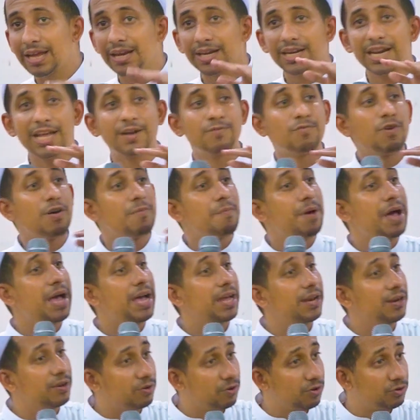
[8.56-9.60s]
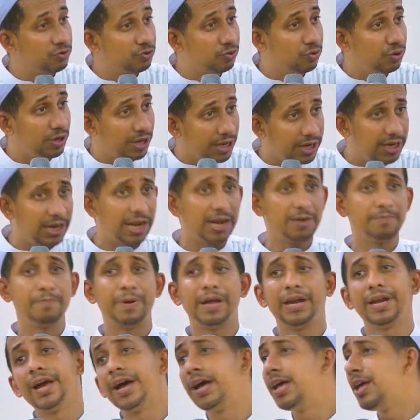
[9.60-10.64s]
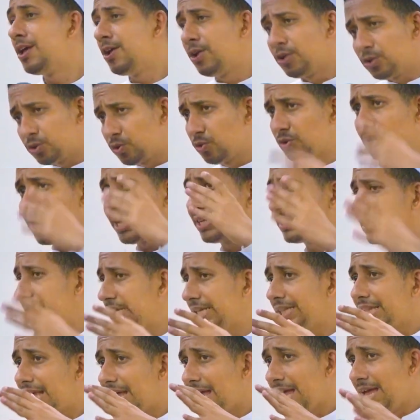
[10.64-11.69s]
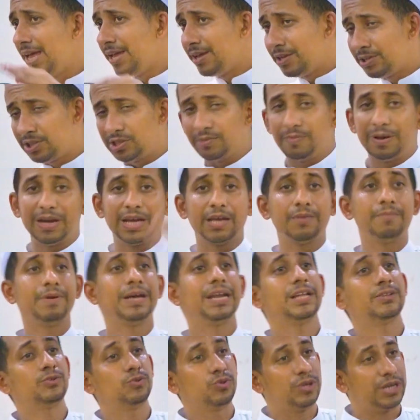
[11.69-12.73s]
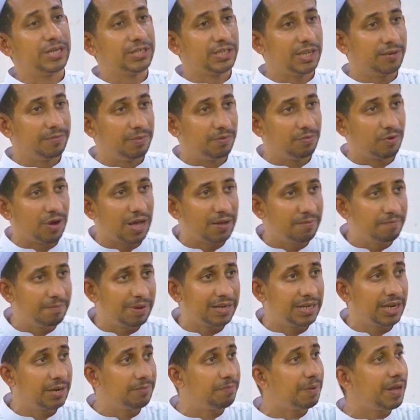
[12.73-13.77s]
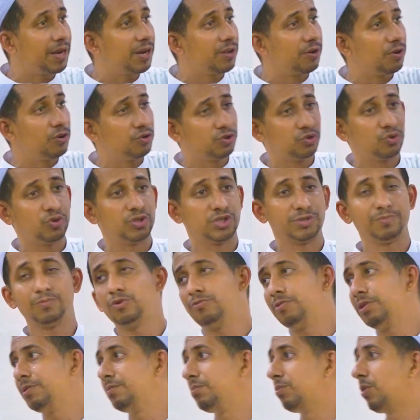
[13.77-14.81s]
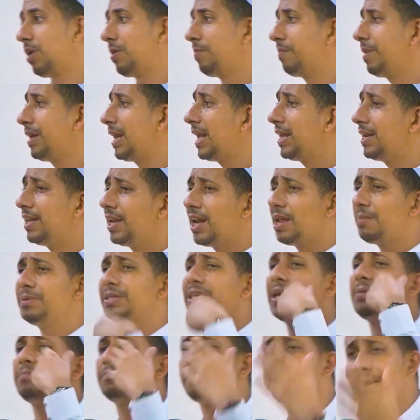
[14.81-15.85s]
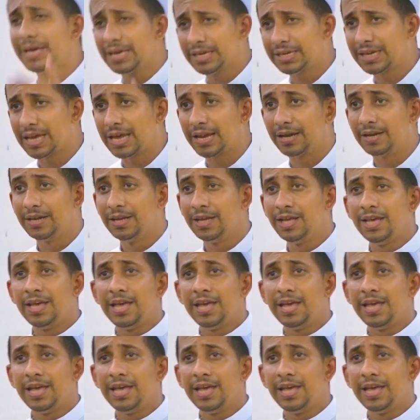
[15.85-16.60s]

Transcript: Karena wa ma'al rasul illal bala. Tugas kita sebagaimana tugas Nabi Muhammad dan para rasul sebelum Nabi Muhammad adalah menyampaikan.